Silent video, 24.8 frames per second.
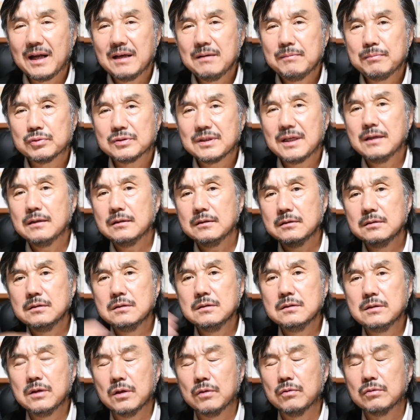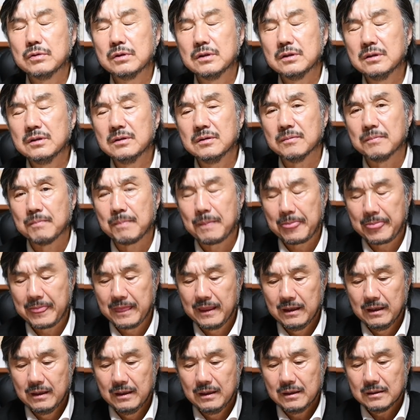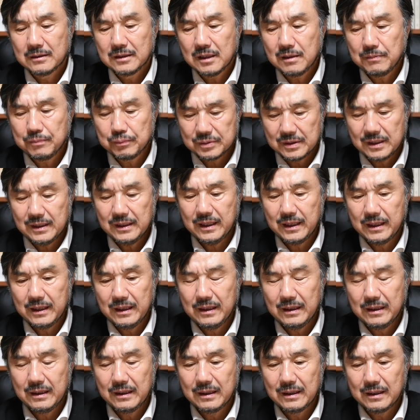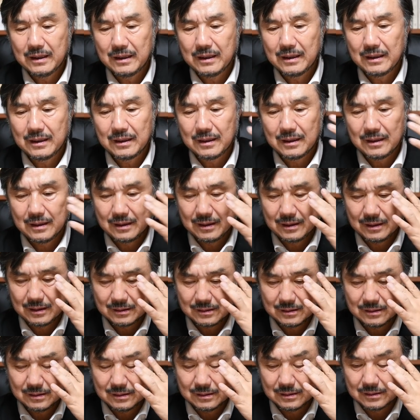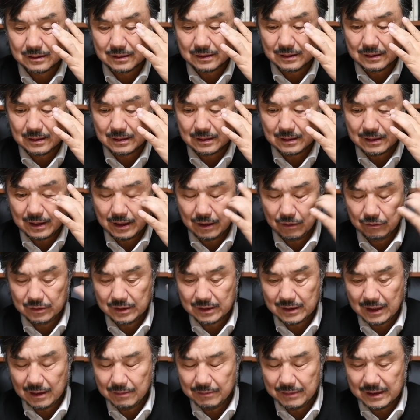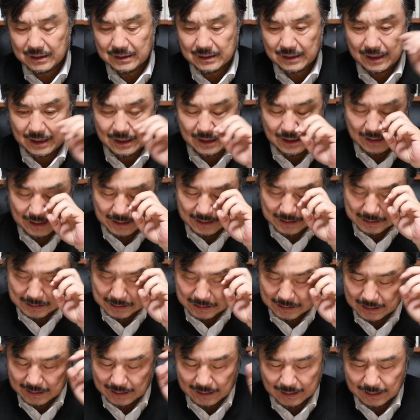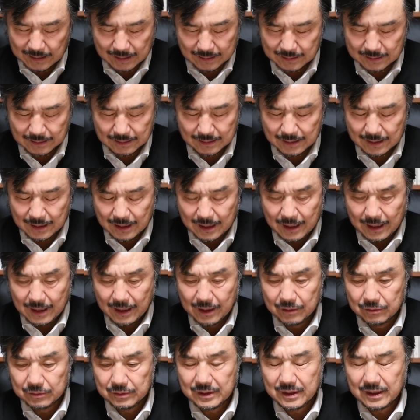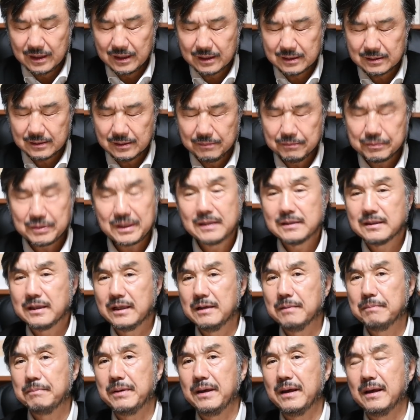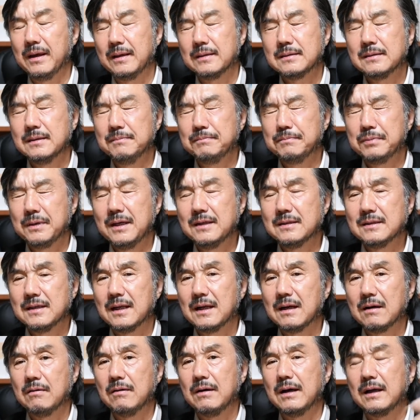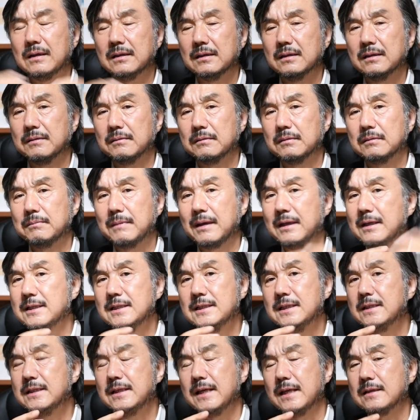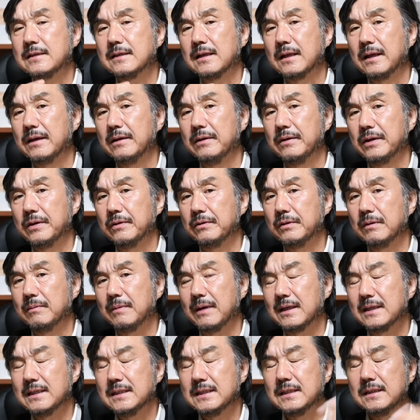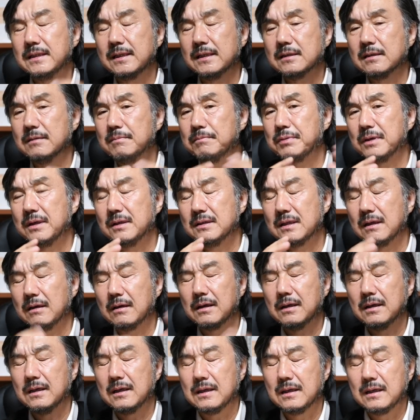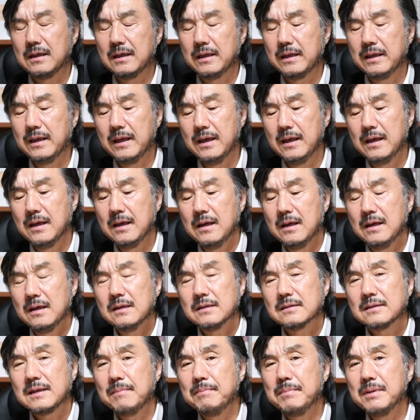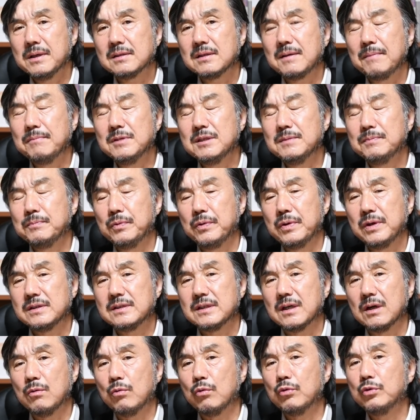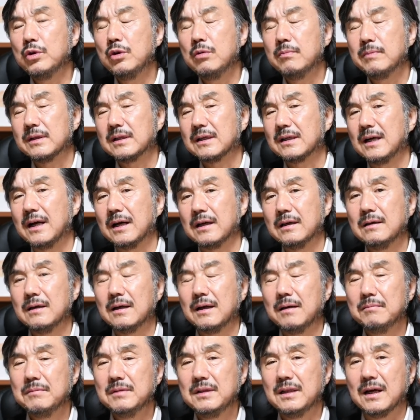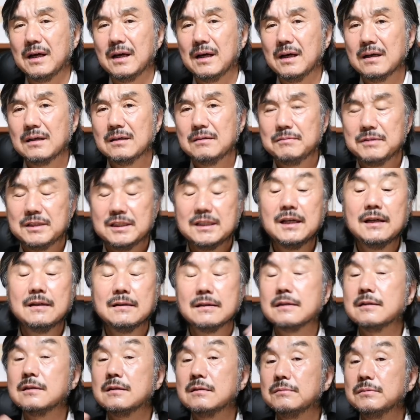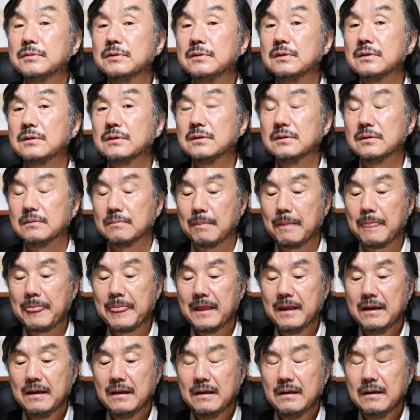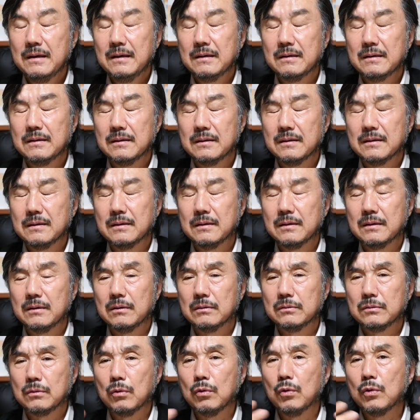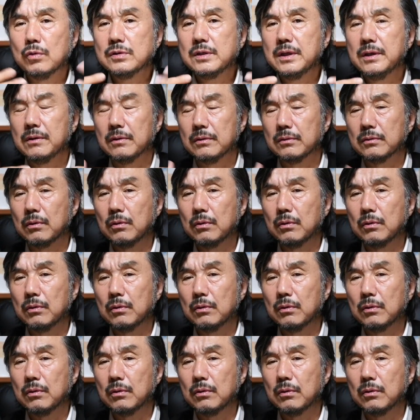아니, 부산 같은 경우는 제가 부산에 에, 그 해운대 달맞이에 있는, 아, 해운대 선프라자 옆에 선프라자라고 하는 마린시티 있잖아요. 해운대 마린시티 선프라자에 삼백삼십 호에 제가 월요일마다 강의를 합니다. 그럼 시간 되시는 분들은 어, 놀러 오세요.